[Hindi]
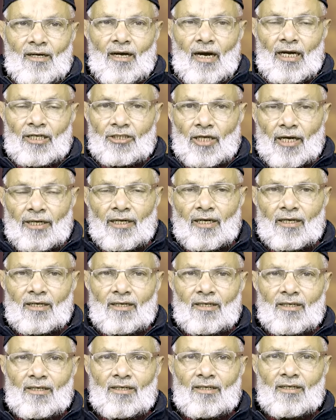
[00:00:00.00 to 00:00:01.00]
अचानक
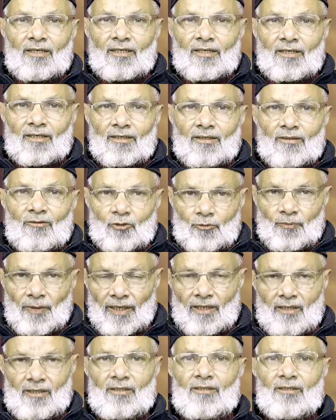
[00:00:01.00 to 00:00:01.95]
उसमें